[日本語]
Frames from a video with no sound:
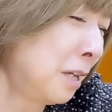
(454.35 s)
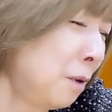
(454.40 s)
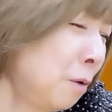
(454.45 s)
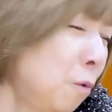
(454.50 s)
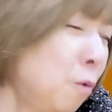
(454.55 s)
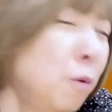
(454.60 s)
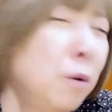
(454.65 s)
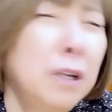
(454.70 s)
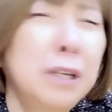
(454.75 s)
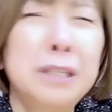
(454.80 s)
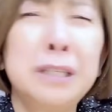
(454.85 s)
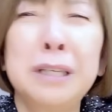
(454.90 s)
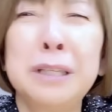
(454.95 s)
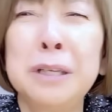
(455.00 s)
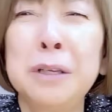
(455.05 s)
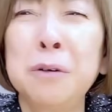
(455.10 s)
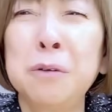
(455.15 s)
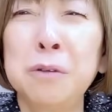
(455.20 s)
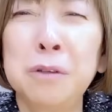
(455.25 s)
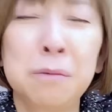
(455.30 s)
大げさ
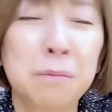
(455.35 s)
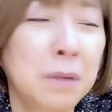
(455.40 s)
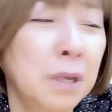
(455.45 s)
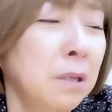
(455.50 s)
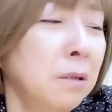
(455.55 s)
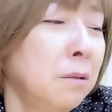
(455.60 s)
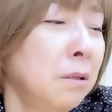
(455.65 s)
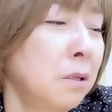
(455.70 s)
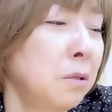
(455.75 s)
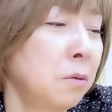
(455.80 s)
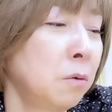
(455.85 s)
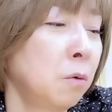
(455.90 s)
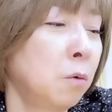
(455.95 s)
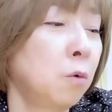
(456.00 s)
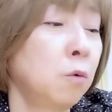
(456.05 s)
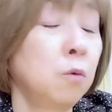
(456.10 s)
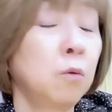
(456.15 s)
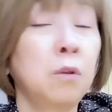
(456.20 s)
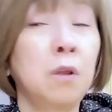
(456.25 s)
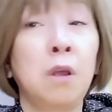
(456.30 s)
なように見えるでしょう。
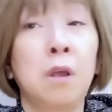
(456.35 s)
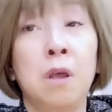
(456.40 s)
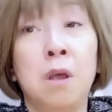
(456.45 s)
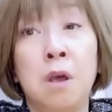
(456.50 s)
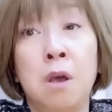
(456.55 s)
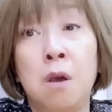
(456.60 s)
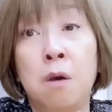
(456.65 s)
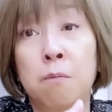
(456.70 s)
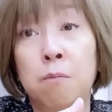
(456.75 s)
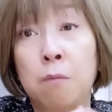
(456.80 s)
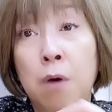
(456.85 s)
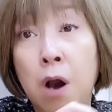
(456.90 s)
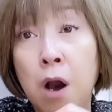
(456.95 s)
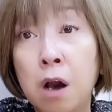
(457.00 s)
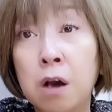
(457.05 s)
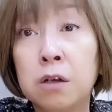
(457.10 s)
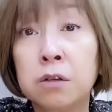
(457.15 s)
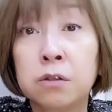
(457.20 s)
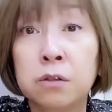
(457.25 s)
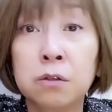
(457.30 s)
このね、回
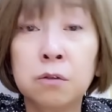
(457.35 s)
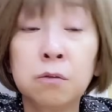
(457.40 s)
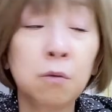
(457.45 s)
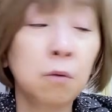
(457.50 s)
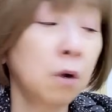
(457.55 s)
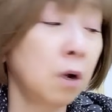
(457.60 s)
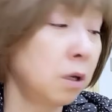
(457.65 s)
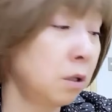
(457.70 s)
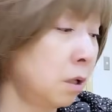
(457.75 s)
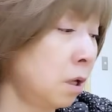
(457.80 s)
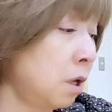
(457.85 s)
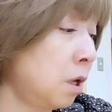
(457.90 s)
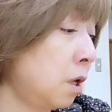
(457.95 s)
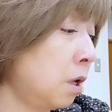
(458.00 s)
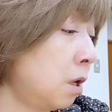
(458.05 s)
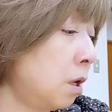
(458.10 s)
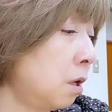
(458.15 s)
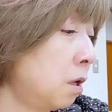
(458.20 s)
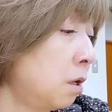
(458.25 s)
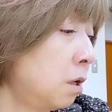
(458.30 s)
すのが
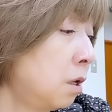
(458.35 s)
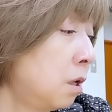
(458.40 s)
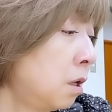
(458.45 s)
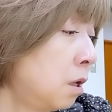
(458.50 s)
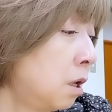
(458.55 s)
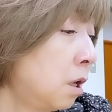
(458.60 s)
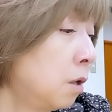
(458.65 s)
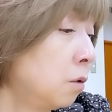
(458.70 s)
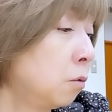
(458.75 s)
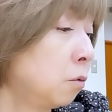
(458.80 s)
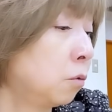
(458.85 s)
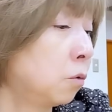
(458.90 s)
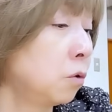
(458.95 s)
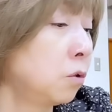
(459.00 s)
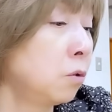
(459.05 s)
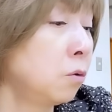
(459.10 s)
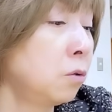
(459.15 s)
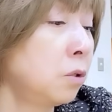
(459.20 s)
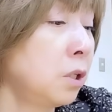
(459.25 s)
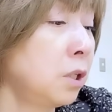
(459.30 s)
ね、年
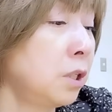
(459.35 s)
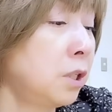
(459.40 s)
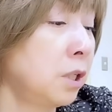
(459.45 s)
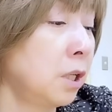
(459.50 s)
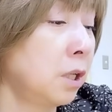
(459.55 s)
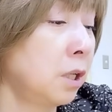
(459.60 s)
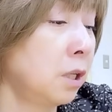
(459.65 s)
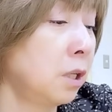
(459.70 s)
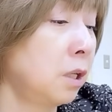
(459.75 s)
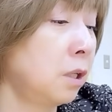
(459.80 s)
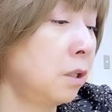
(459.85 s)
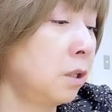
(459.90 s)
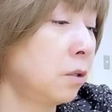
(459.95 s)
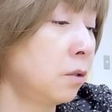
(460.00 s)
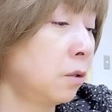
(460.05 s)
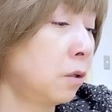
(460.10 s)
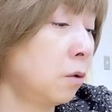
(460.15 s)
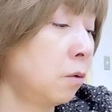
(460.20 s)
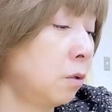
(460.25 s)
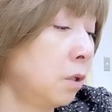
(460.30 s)
のせいにしちゃいけないんで
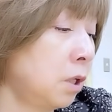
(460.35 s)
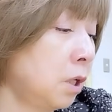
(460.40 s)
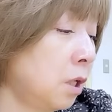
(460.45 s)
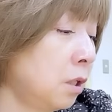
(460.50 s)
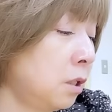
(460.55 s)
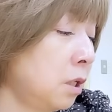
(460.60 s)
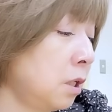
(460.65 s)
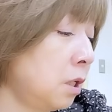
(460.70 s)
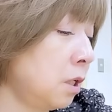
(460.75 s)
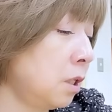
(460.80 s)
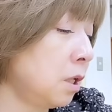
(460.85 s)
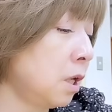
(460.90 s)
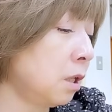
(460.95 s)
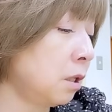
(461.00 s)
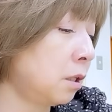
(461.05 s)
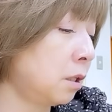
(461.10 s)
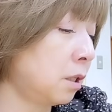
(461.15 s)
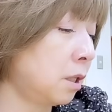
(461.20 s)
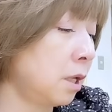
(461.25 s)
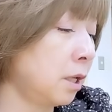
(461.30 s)
すけど、苦手になっ
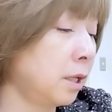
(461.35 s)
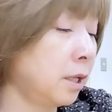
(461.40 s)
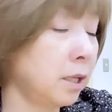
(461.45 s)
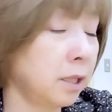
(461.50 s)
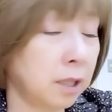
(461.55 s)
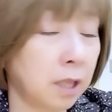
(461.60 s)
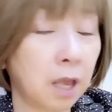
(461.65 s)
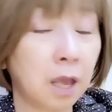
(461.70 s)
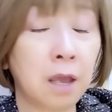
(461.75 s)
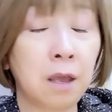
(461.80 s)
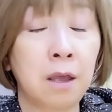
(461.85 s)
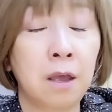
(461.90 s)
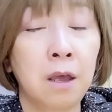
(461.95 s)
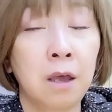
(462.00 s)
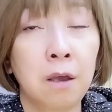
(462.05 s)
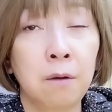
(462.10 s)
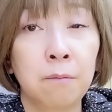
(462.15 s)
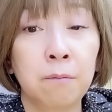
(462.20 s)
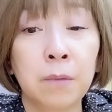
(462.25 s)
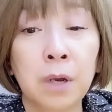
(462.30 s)
てきて、
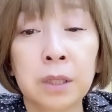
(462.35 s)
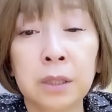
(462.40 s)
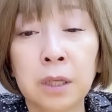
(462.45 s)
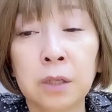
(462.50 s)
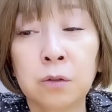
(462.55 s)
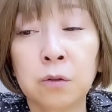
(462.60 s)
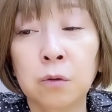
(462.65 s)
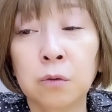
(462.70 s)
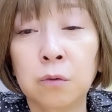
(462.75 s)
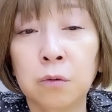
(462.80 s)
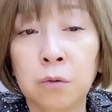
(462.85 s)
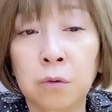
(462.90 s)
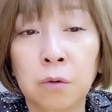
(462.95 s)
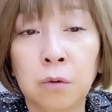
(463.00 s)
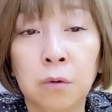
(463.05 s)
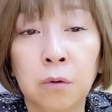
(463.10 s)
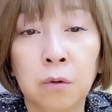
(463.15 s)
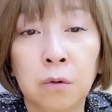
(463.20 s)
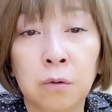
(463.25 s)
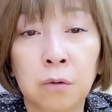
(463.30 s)
またちょっ
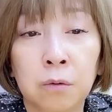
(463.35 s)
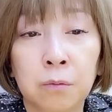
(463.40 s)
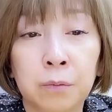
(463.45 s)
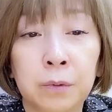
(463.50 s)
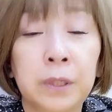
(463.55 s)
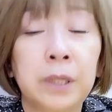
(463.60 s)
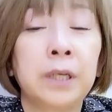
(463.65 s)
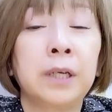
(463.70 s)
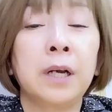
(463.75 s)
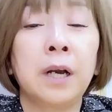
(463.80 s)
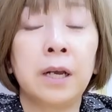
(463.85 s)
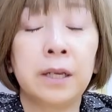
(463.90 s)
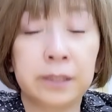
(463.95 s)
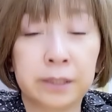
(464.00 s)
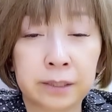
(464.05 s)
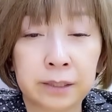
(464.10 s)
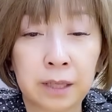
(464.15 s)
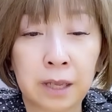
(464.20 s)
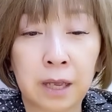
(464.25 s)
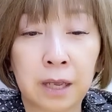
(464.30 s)
とぶり返
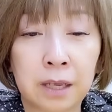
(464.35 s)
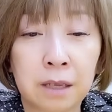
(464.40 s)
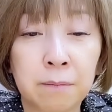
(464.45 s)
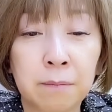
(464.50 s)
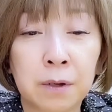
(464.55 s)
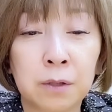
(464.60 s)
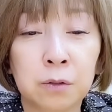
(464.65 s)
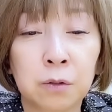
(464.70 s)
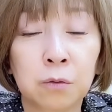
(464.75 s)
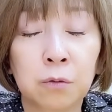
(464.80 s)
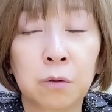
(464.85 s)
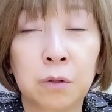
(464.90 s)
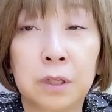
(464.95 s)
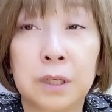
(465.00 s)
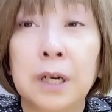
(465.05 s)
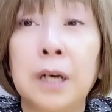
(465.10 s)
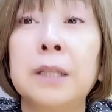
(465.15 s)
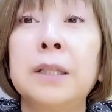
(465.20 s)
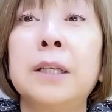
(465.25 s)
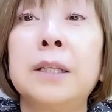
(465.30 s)
して、今ちょっと
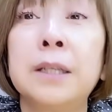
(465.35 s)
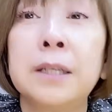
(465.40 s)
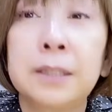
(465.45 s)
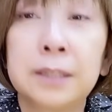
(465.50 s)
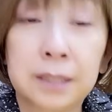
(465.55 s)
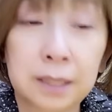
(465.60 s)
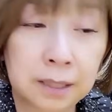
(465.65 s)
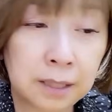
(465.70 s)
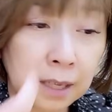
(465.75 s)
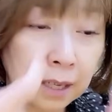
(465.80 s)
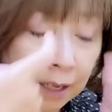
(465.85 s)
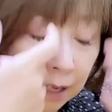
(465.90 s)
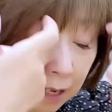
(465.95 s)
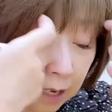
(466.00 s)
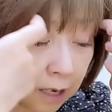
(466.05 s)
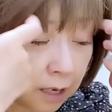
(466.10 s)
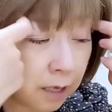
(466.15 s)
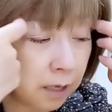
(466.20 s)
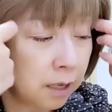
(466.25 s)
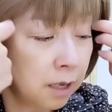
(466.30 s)
苦手でしたね。
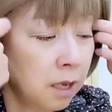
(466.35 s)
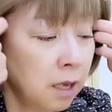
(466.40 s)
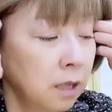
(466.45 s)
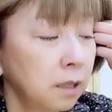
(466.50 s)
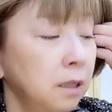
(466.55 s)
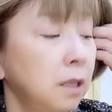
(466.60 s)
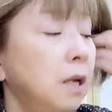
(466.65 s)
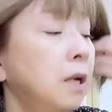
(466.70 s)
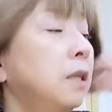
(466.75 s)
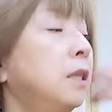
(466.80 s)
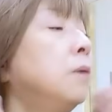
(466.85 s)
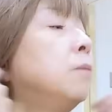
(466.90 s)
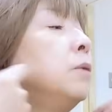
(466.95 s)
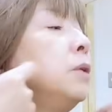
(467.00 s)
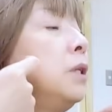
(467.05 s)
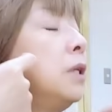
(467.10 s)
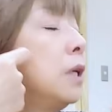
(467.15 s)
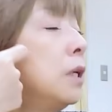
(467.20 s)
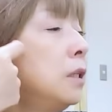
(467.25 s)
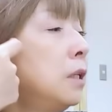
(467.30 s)
はい。誰でも
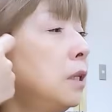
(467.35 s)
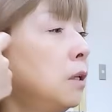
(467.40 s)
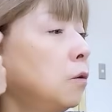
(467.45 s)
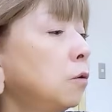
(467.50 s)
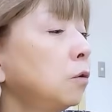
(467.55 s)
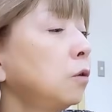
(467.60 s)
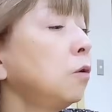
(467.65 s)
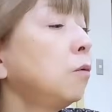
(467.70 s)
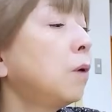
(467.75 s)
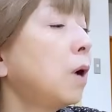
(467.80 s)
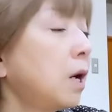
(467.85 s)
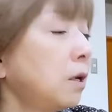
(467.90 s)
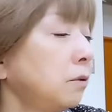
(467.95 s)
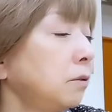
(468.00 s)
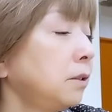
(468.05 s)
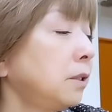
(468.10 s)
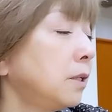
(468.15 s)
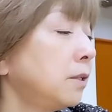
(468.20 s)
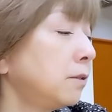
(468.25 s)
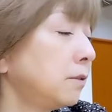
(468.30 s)
苦手なことはある
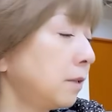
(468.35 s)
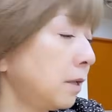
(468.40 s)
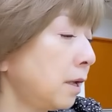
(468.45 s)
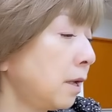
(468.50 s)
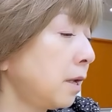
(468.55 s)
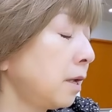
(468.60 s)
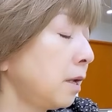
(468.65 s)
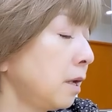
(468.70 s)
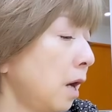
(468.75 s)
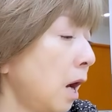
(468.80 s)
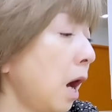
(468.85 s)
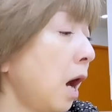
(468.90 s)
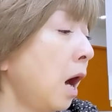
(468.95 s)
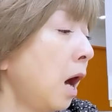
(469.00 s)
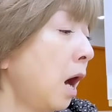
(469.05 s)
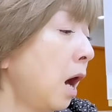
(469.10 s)
んですね。あ、